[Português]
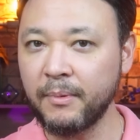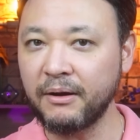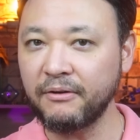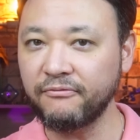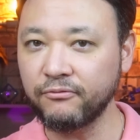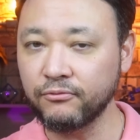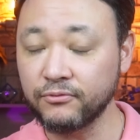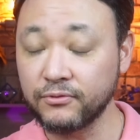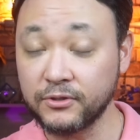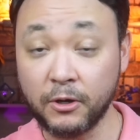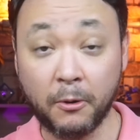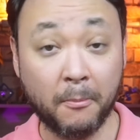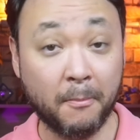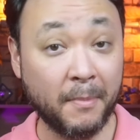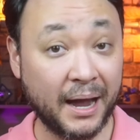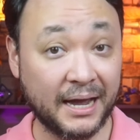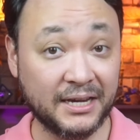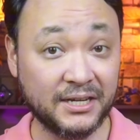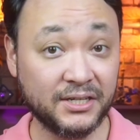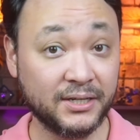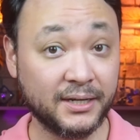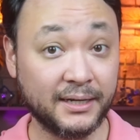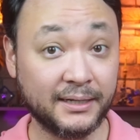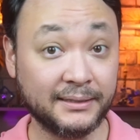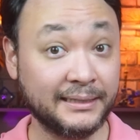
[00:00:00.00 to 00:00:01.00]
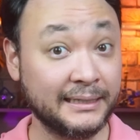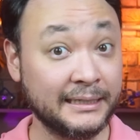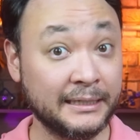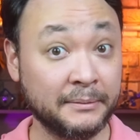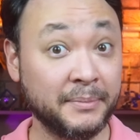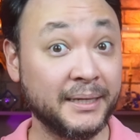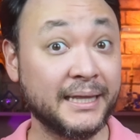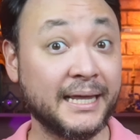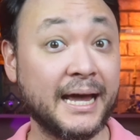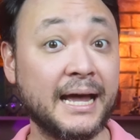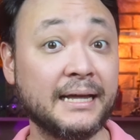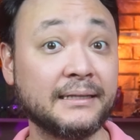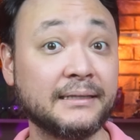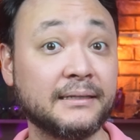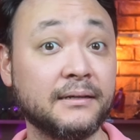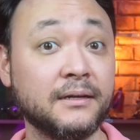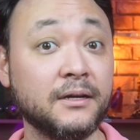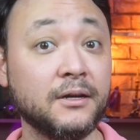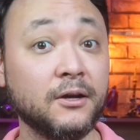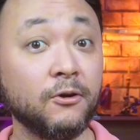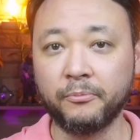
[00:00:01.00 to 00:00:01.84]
uma função mágica deliberada,